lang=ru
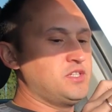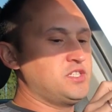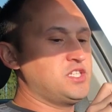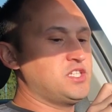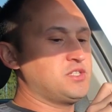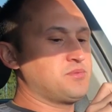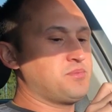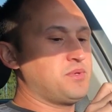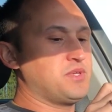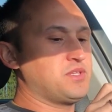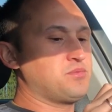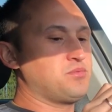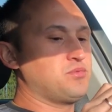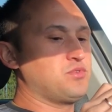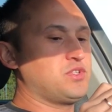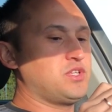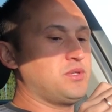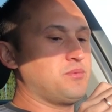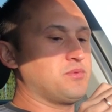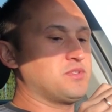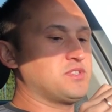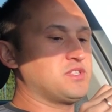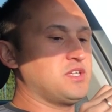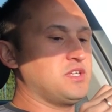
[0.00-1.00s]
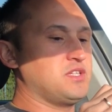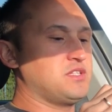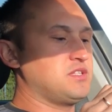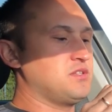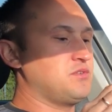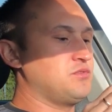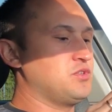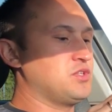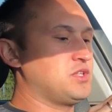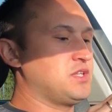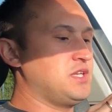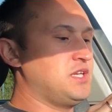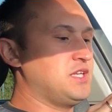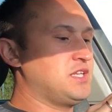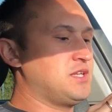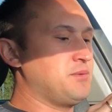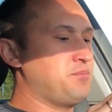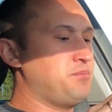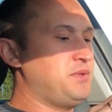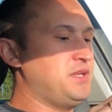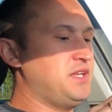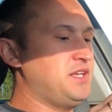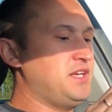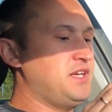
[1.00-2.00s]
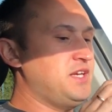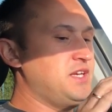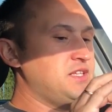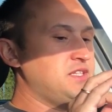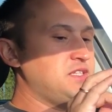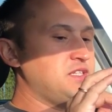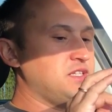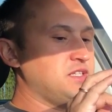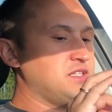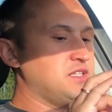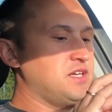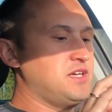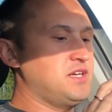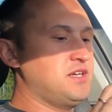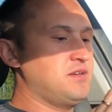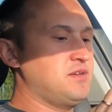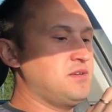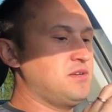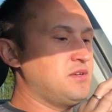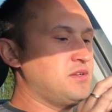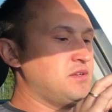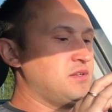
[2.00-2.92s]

Сейчас посмотрим, кстати. А вот это передний, да?